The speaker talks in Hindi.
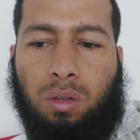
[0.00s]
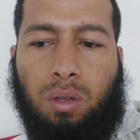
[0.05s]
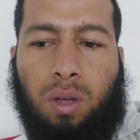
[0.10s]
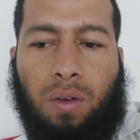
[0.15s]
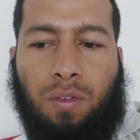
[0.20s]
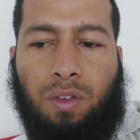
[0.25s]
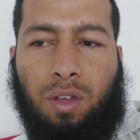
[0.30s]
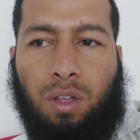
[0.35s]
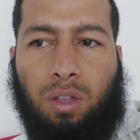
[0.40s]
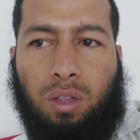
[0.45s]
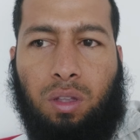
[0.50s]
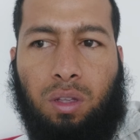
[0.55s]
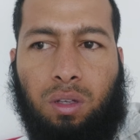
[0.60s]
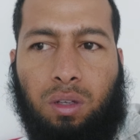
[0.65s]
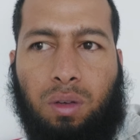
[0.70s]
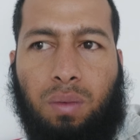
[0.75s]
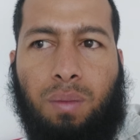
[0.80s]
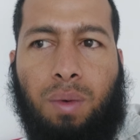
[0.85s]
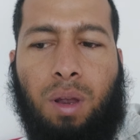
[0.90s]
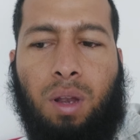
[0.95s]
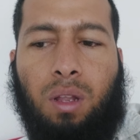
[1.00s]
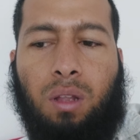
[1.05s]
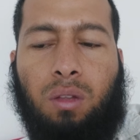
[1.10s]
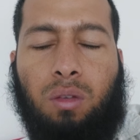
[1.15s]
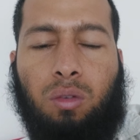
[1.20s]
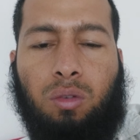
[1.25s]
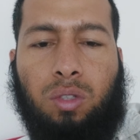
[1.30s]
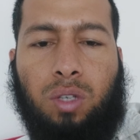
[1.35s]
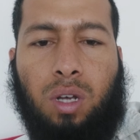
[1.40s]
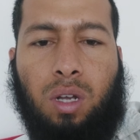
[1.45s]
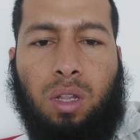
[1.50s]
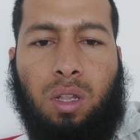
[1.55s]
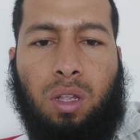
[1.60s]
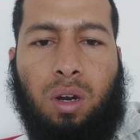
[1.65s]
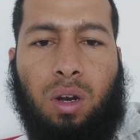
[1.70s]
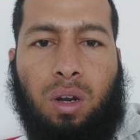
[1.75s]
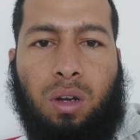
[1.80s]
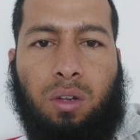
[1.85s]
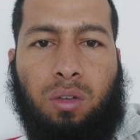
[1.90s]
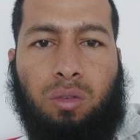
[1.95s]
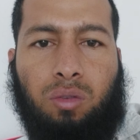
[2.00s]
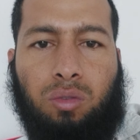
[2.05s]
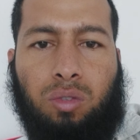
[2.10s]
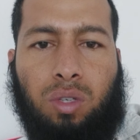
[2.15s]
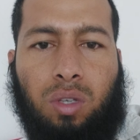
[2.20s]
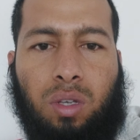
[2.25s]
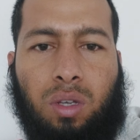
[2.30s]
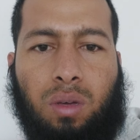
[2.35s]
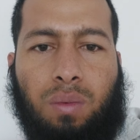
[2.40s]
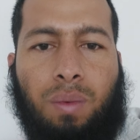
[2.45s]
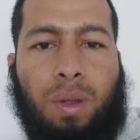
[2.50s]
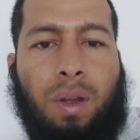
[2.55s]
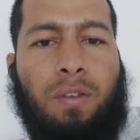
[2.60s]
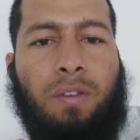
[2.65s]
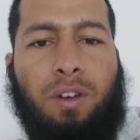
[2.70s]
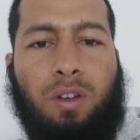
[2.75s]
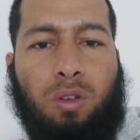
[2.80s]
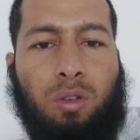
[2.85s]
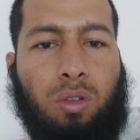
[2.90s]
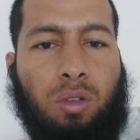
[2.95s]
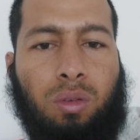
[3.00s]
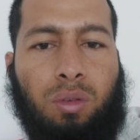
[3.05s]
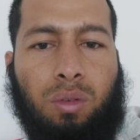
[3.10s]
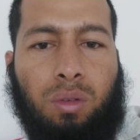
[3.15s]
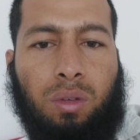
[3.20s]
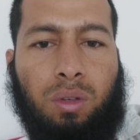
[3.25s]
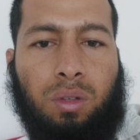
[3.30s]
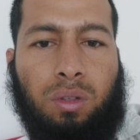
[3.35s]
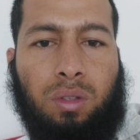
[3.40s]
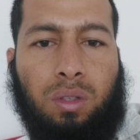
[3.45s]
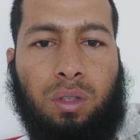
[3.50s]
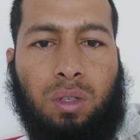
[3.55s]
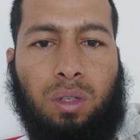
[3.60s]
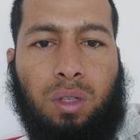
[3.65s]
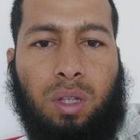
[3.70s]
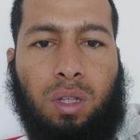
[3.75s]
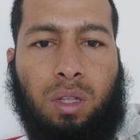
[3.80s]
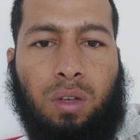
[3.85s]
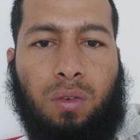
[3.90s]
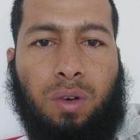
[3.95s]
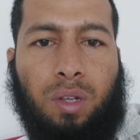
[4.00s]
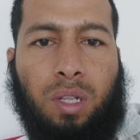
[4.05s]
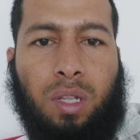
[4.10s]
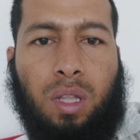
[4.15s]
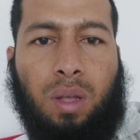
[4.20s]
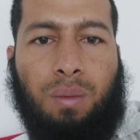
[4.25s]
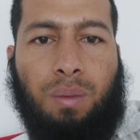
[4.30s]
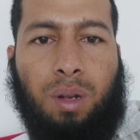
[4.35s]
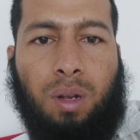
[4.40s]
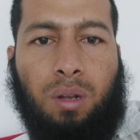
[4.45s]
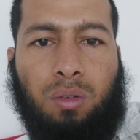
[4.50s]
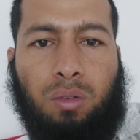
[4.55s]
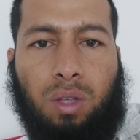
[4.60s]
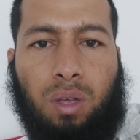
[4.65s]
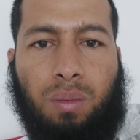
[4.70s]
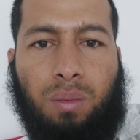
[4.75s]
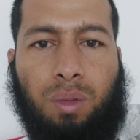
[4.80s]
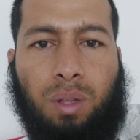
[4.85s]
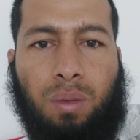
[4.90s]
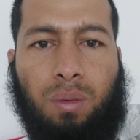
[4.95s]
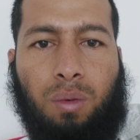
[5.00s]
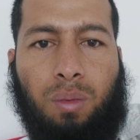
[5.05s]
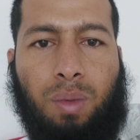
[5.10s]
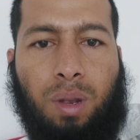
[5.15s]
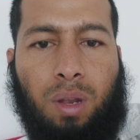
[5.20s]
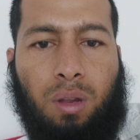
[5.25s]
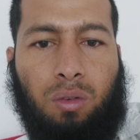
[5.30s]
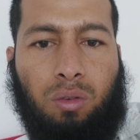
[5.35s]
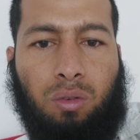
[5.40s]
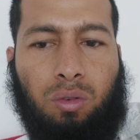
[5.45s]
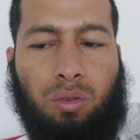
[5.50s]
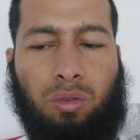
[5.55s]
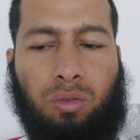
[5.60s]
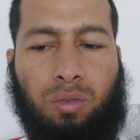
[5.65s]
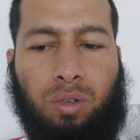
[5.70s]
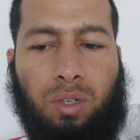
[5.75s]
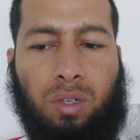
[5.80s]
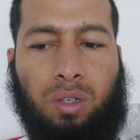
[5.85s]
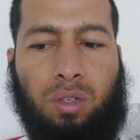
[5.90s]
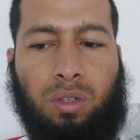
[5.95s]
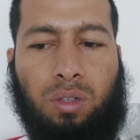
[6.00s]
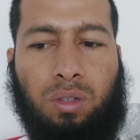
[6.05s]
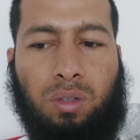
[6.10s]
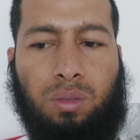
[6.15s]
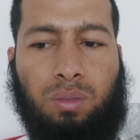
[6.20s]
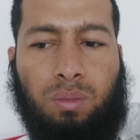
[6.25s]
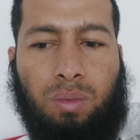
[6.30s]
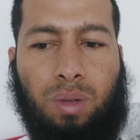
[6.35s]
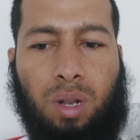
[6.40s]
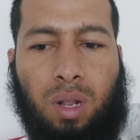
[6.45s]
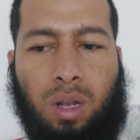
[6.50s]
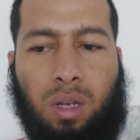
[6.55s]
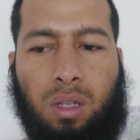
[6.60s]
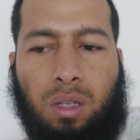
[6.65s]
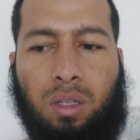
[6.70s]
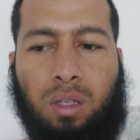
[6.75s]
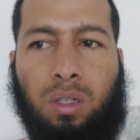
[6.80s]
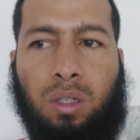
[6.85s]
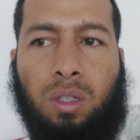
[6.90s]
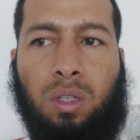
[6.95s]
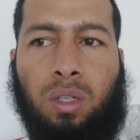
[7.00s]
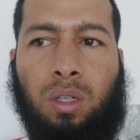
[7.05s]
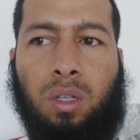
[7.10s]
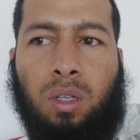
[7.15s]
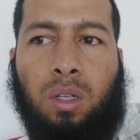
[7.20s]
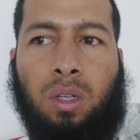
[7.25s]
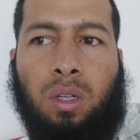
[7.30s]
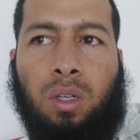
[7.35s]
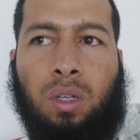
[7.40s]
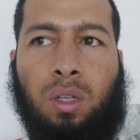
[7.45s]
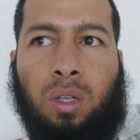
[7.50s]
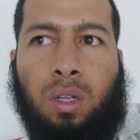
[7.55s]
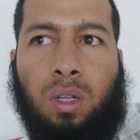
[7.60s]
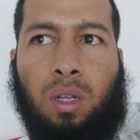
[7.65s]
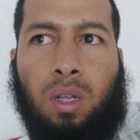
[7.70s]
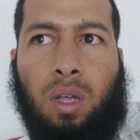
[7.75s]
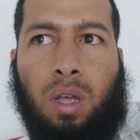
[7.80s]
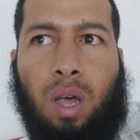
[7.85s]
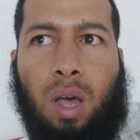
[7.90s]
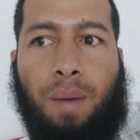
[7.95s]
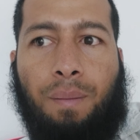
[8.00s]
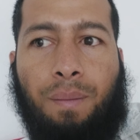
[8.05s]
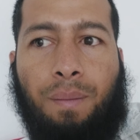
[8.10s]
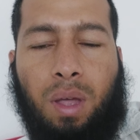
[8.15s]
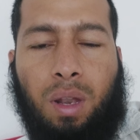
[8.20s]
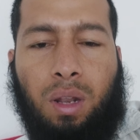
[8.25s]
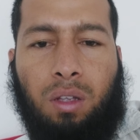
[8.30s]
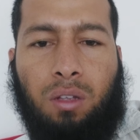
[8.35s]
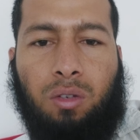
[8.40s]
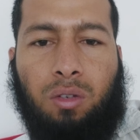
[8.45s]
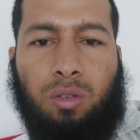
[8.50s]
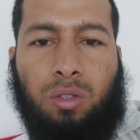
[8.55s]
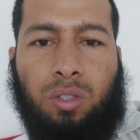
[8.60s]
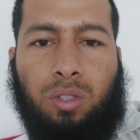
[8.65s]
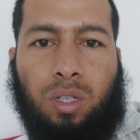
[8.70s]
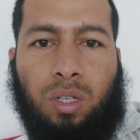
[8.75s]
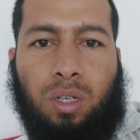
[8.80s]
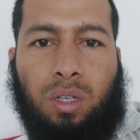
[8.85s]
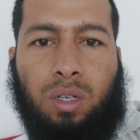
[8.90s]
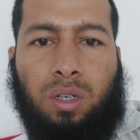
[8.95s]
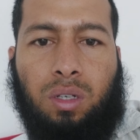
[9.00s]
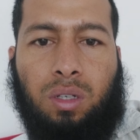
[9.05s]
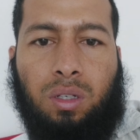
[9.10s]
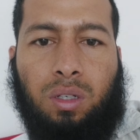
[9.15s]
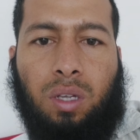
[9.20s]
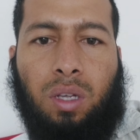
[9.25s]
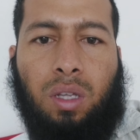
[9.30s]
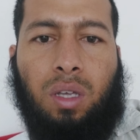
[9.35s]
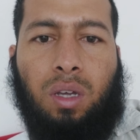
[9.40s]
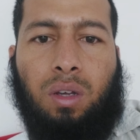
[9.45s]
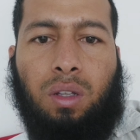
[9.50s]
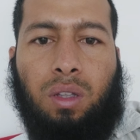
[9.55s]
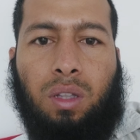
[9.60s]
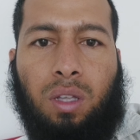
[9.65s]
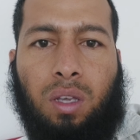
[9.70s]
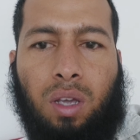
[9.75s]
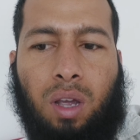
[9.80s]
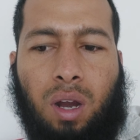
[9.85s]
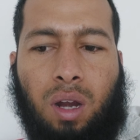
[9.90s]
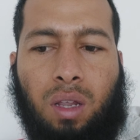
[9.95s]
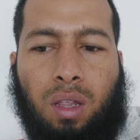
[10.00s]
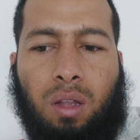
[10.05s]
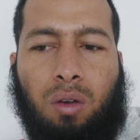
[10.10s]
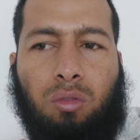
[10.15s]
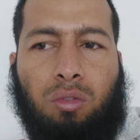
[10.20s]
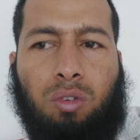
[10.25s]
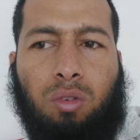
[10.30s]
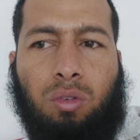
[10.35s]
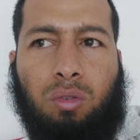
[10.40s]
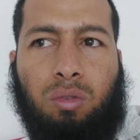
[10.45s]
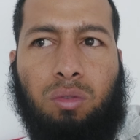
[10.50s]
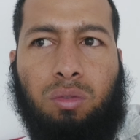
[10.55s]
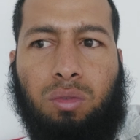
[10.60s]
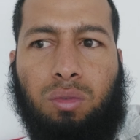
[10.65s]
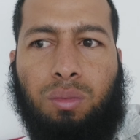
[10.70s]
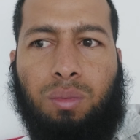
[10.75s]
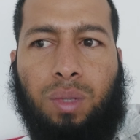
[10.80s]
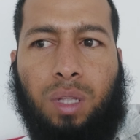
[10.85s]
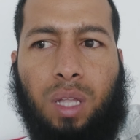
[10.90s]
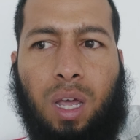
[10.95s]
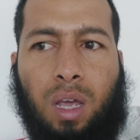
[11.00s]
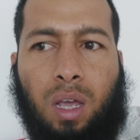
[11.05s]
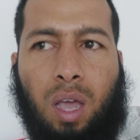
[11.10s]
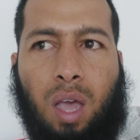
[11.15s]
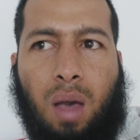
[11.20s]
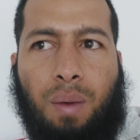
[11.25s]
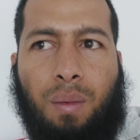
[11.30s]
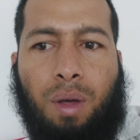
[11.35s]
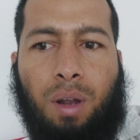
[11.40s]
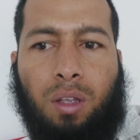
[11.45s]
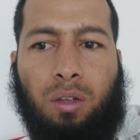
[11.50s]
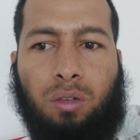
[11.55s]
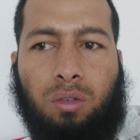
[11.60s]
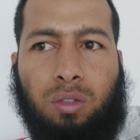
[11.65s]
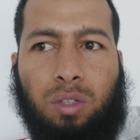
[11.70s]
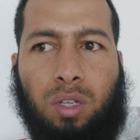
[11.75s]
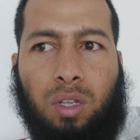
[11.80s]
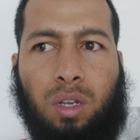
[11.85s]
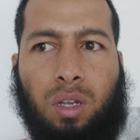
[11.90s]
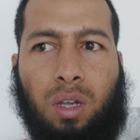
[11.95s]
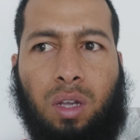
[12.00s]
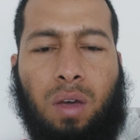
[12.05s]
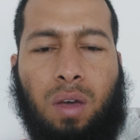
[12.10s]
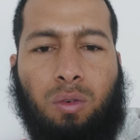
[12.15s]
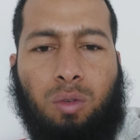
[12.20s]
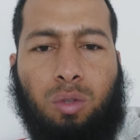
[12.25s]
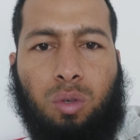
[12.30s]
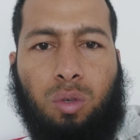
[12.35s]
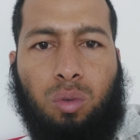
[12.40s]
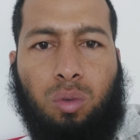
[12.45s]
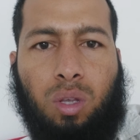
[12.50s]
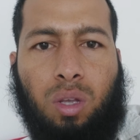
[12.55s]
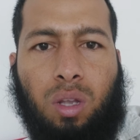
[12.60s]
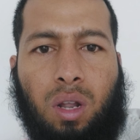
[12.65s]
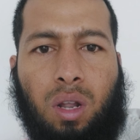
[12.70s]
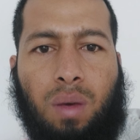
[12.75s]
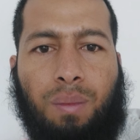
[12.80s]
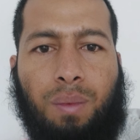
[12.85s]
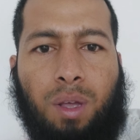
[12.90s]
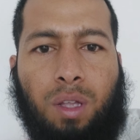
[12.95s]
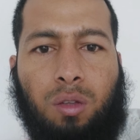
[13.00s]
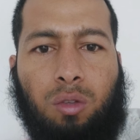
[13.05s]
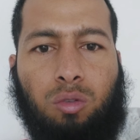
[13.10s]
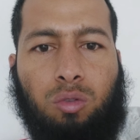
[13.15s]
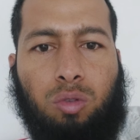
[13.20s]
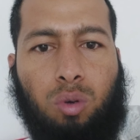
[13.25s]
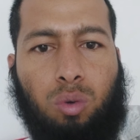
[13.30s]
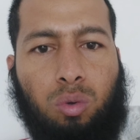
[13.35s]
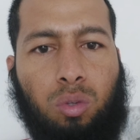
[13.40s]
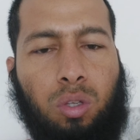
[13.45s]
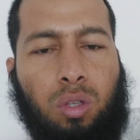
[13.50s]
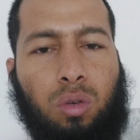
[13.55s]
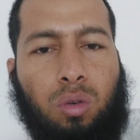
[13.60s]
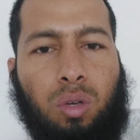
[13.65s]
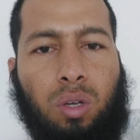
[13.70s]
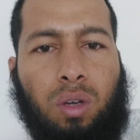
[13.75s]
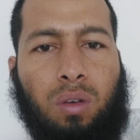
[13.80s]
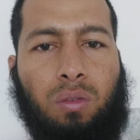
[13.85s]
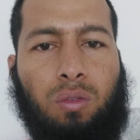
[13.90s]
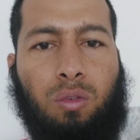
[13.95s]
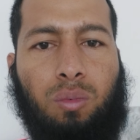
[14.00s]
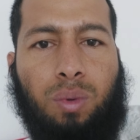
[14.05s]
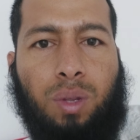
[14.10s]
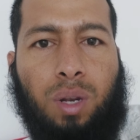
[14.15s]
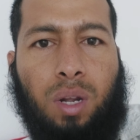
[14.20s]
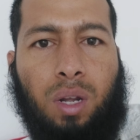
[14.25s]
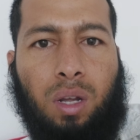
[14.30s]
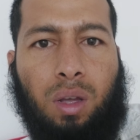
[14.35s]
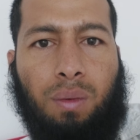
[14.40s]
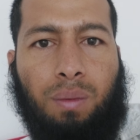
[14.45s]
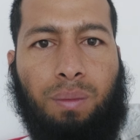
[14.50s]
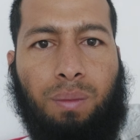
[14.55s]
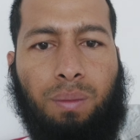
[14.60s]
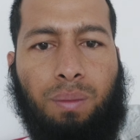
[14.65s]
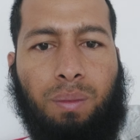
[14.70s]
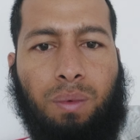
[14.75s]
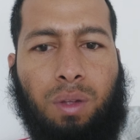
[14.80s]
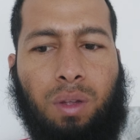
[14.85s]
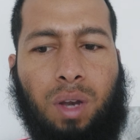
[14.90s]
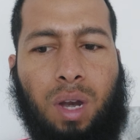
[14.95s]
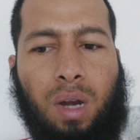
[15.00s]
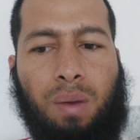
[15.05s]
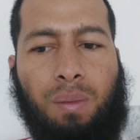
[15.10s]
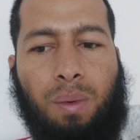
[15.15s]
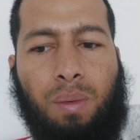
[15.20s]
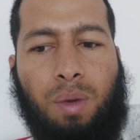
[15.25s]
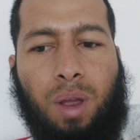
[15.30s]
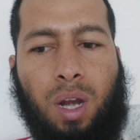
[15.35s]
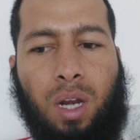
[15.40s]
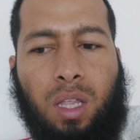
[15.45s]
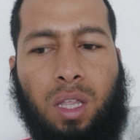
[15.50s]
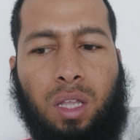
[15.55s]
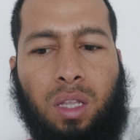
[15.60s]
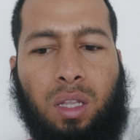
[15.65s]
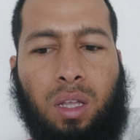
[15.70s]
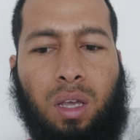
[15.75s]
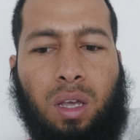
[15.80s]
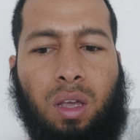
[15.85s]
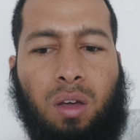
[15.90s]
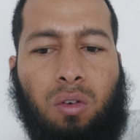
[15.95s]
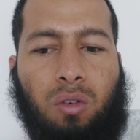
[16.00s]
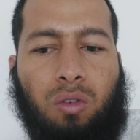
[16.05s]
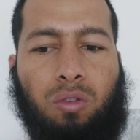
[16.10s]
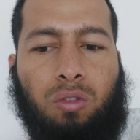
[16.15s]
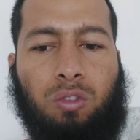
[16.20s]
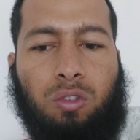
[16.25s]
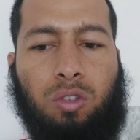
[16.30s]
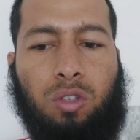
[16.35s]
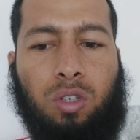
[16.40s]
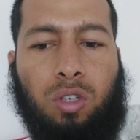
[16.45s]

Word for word: काफ़ी हद तक मैंने दो चार दिन आईडी यूज़ की मैंने वीडियो तो जैसा वादा था मेरा उसके मुताबिक मैंने उनको वीडियो बना ली अब मैंने सोचा कि ये कितने की आईडी डी उसने कुछ बताया कि हमारा जो शेयर का है वो सऊदी नाम पे है तो सऊदी जो है वो फिर आगे रेट पे भी आईडी देता है और वो